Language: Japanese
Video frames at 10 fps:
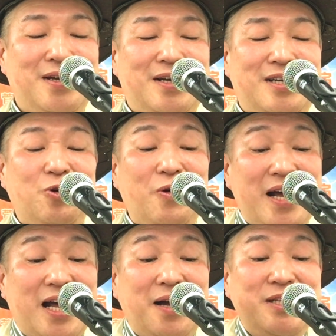人は
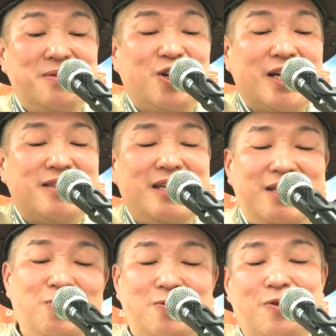神に向かって生
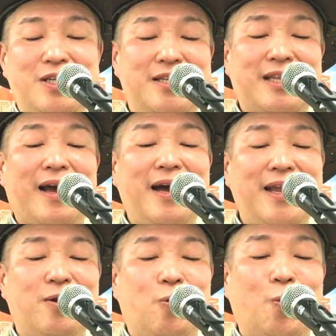きる時に高
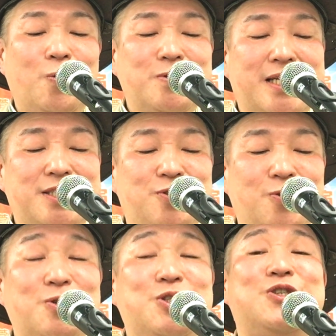い志を
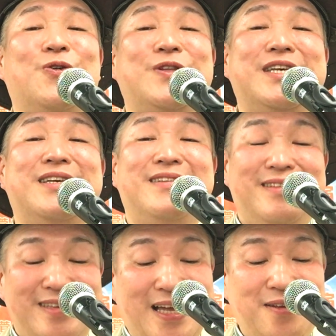持つように
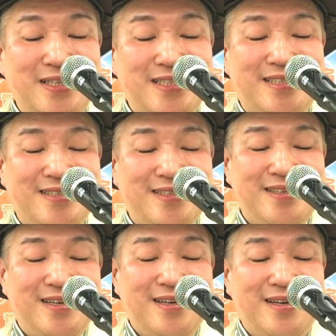なります
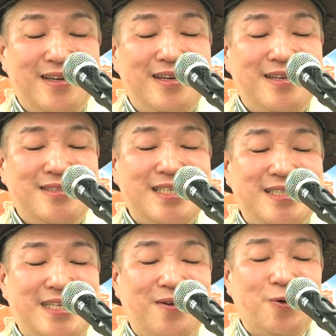人
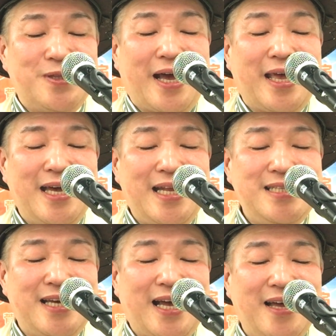生を投げやり
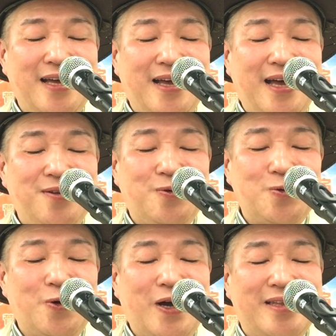に考えるこ
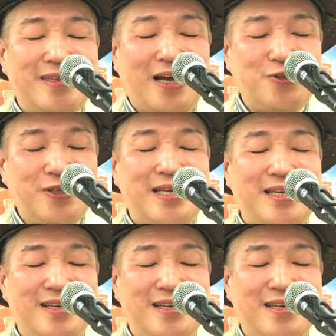とがなくなり